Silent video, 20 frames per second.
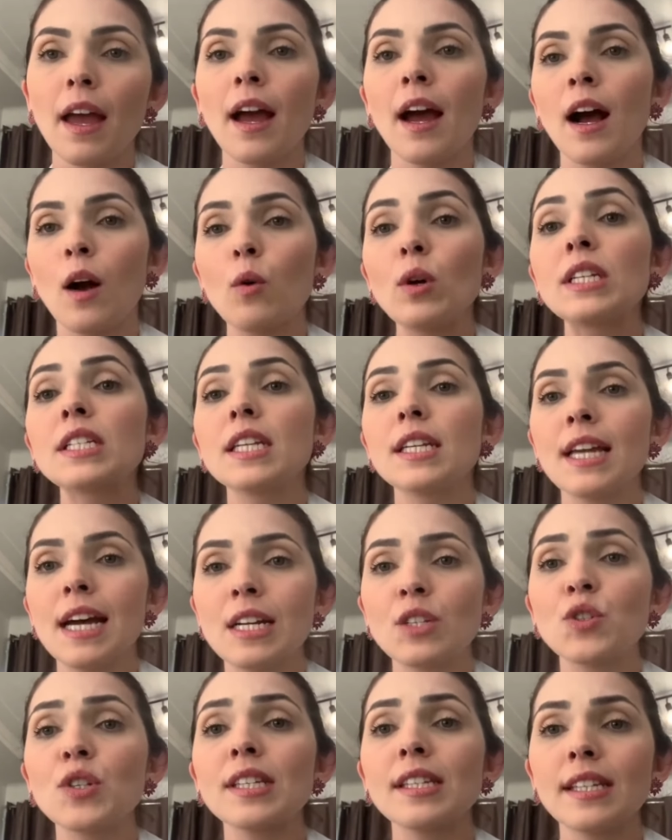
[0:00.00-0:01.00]
a
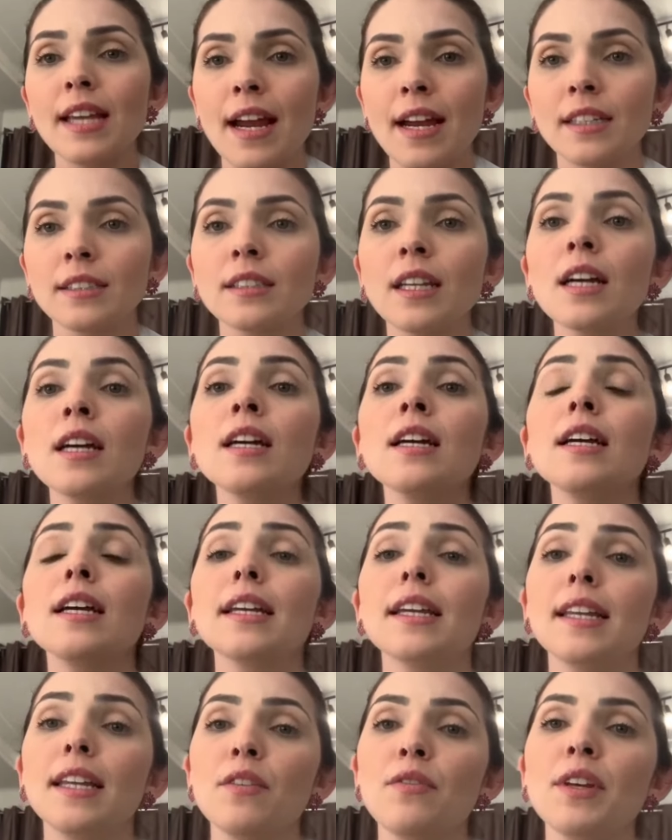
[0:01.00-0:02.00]
quantidade certa
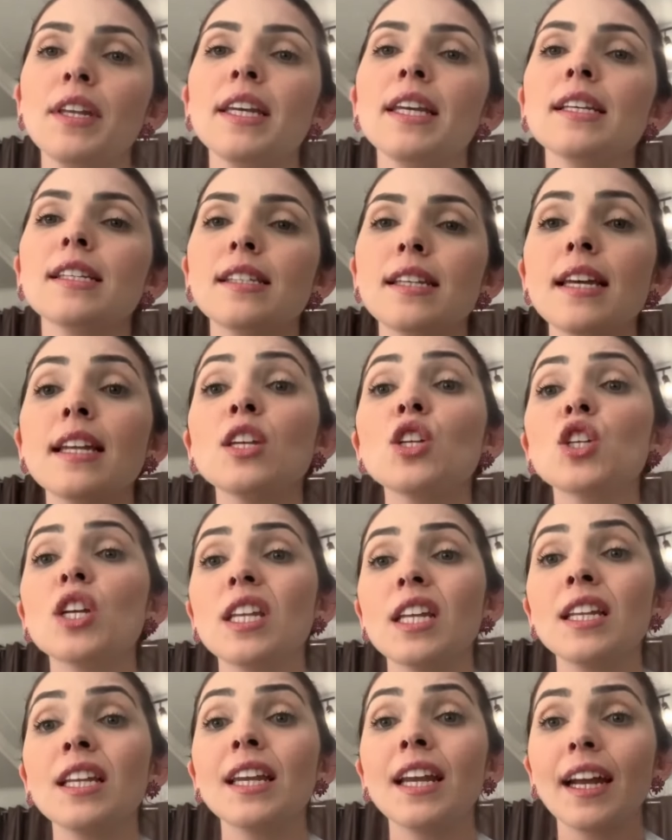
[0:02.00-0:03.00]
que deveria ser
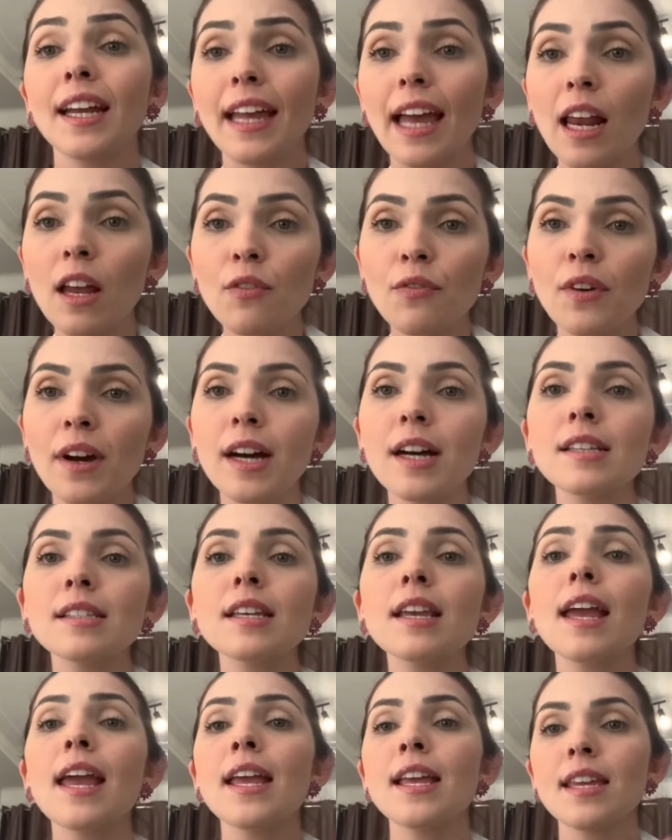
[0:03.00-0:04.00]
ingerida naquela
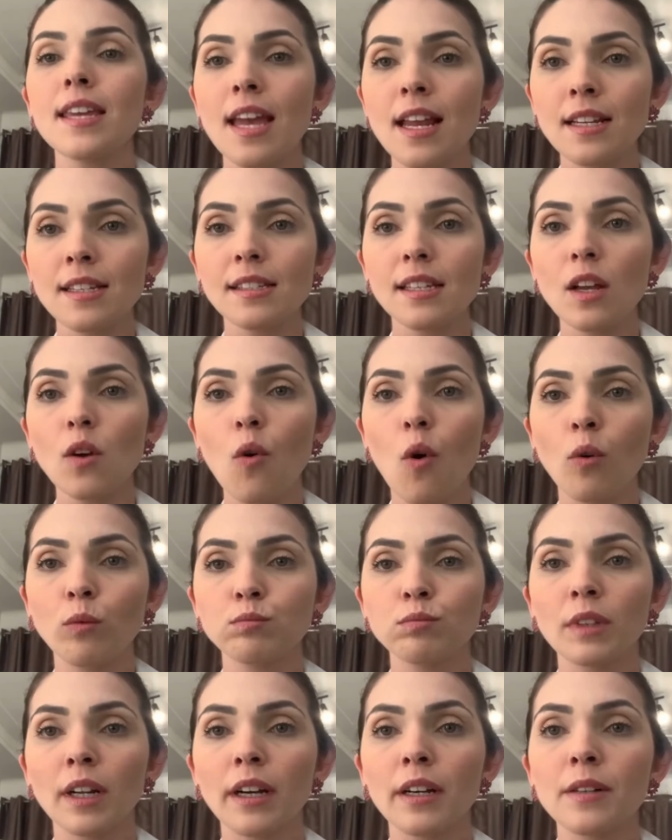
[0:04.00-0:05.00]
fase em que ele se
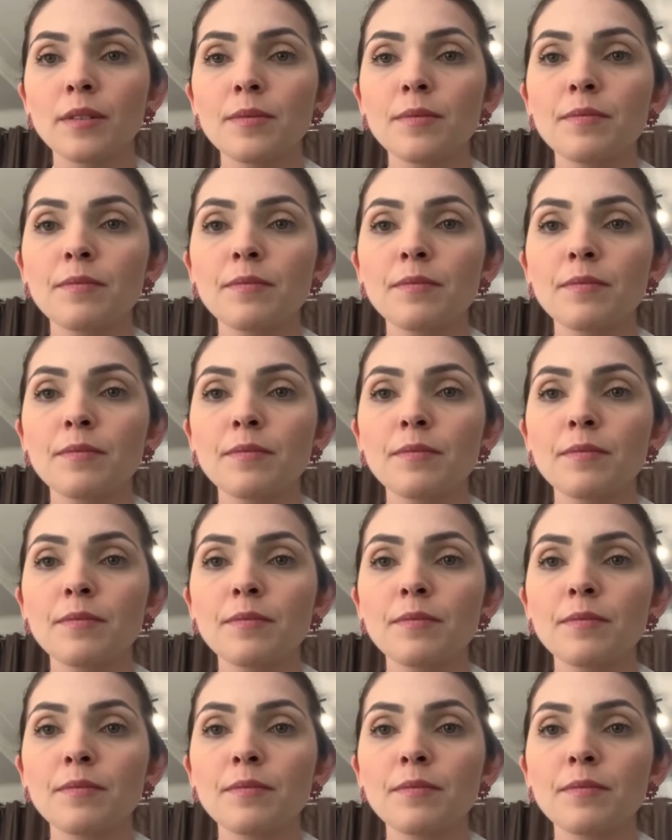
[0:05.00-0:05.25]
encontra.